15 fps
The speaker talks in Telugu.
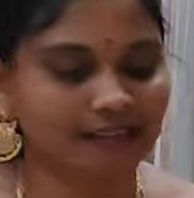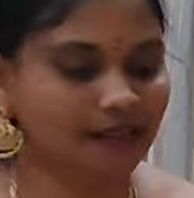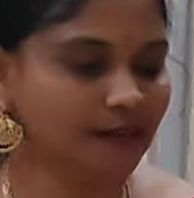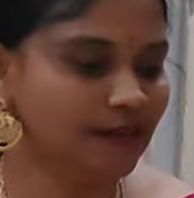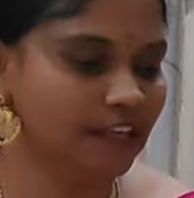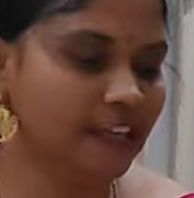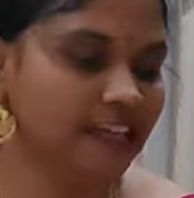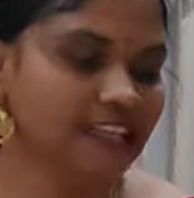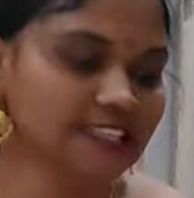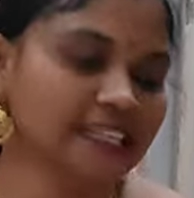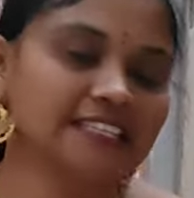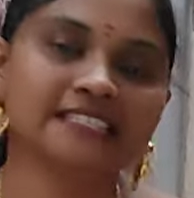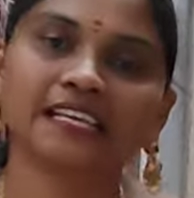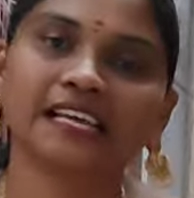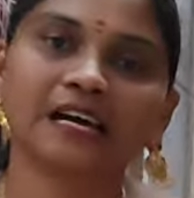ఈ
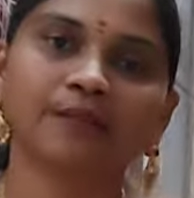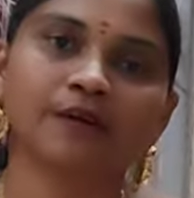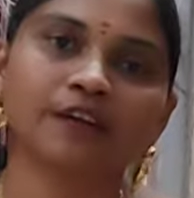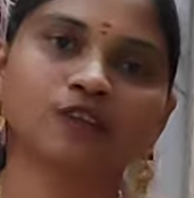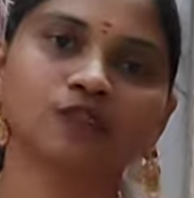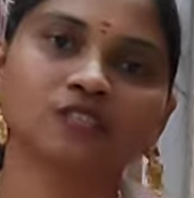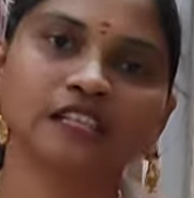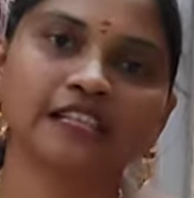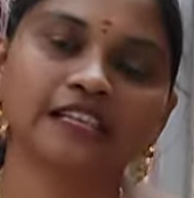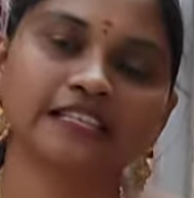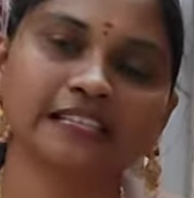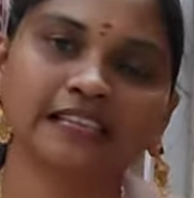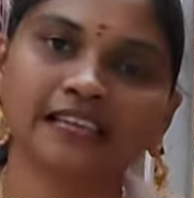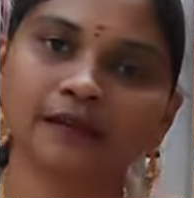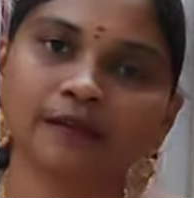డిజైన్స్ ఇంకా మనకు సింగిల్
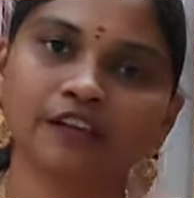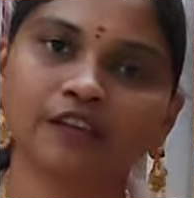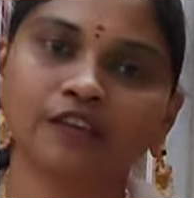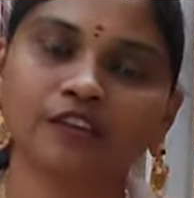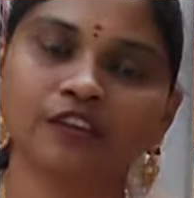సింగిల్ మీకు